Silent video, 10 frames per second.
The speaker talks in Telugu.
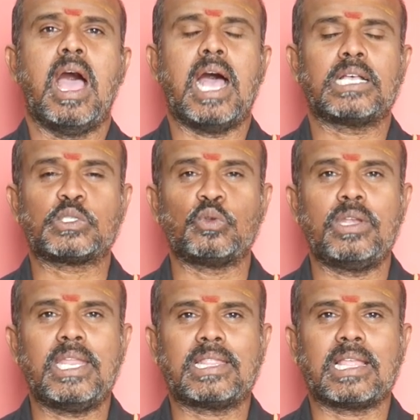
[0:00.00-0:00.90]
ఆ
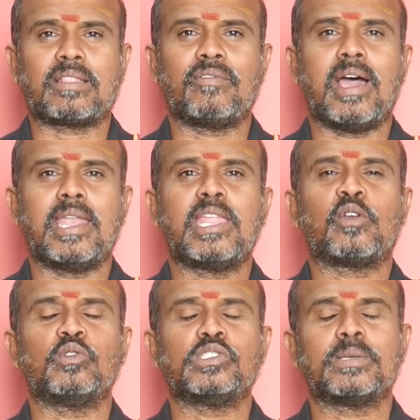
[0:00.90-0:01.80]
సున్నితత్వాన్ని
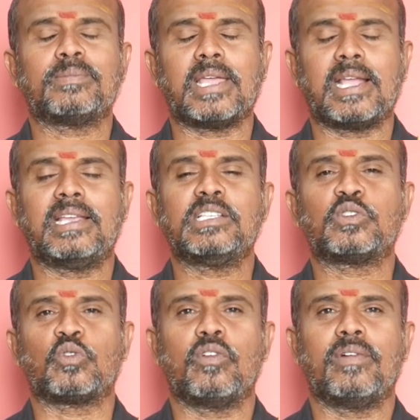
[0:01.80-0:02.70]
కొంచెం
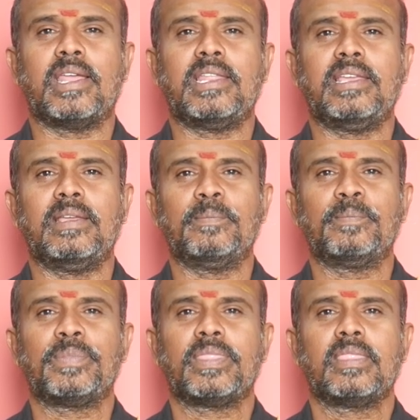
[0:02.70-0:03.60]
తగ్గించుకోవాలి
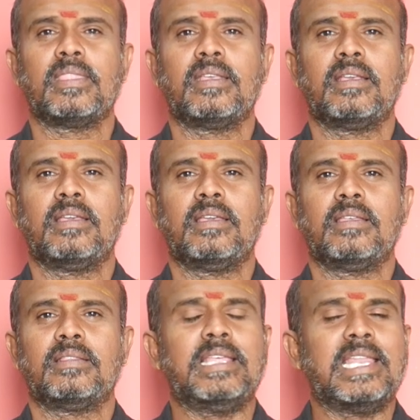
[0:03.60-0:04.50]

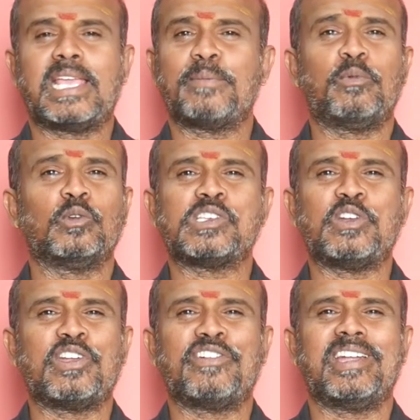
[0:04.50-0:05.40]
దీనికేం
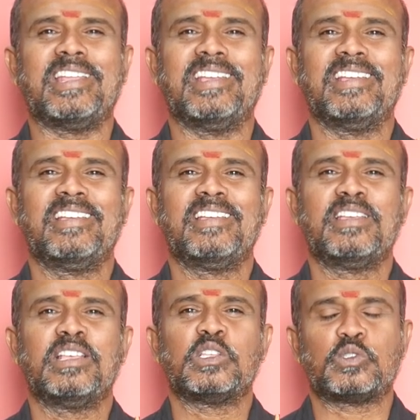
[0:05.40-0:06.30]
పూజలు ఉండవండి
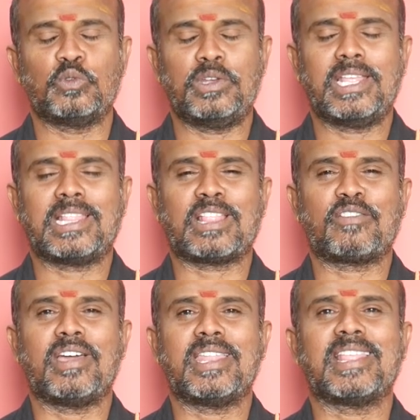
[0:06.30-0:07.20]

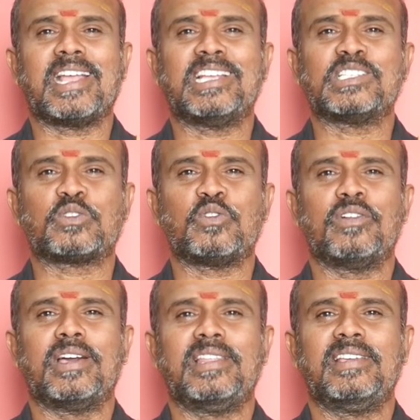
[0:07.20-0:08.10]
సున్నితత్వాన్ని
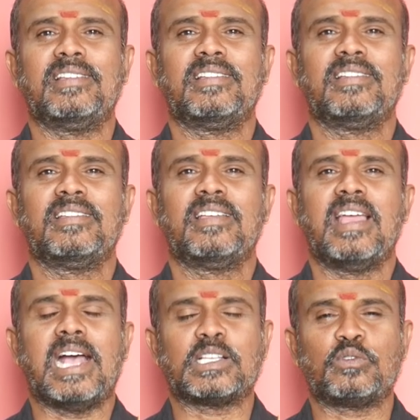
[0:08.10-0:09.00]
తగ్గించుకోవాలి
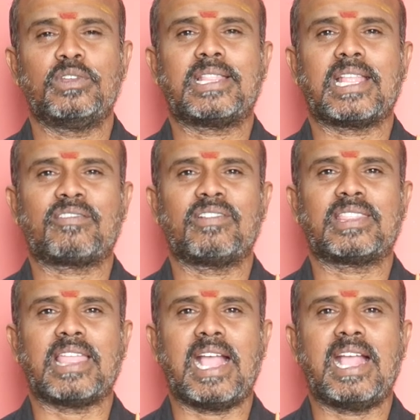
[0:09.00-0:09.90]
ఆ సున్నితత్వం
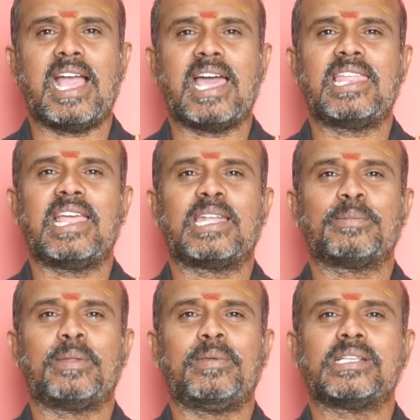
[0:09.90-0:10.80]
తగ్గాలి అంటే
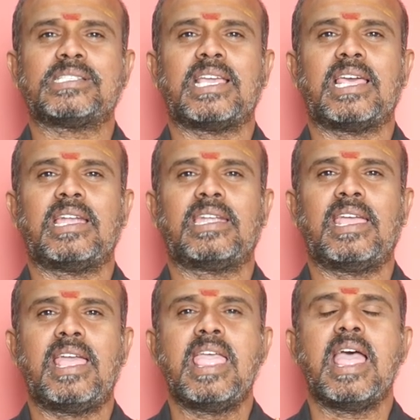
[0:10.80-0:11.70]
మనం ఏం
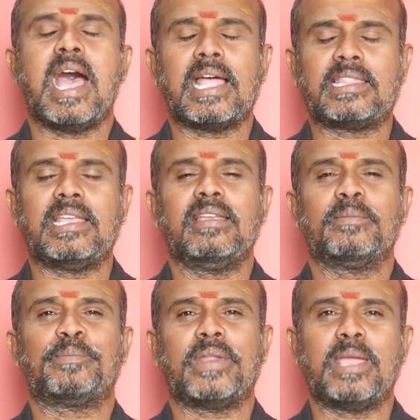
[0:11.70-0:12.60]
చేయాలంటే అతి
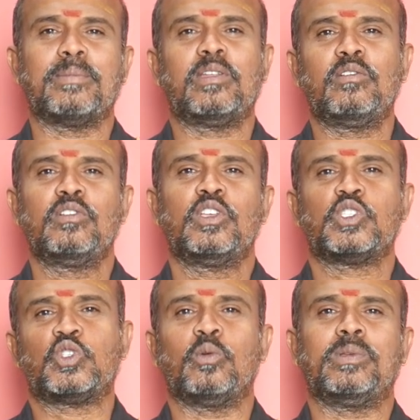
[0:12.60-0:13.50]
ప్రేమలు
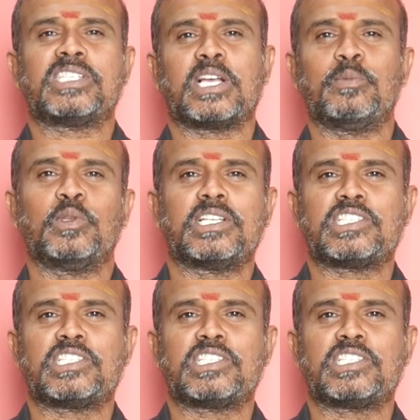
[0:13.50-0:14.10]
చూపించకపోతే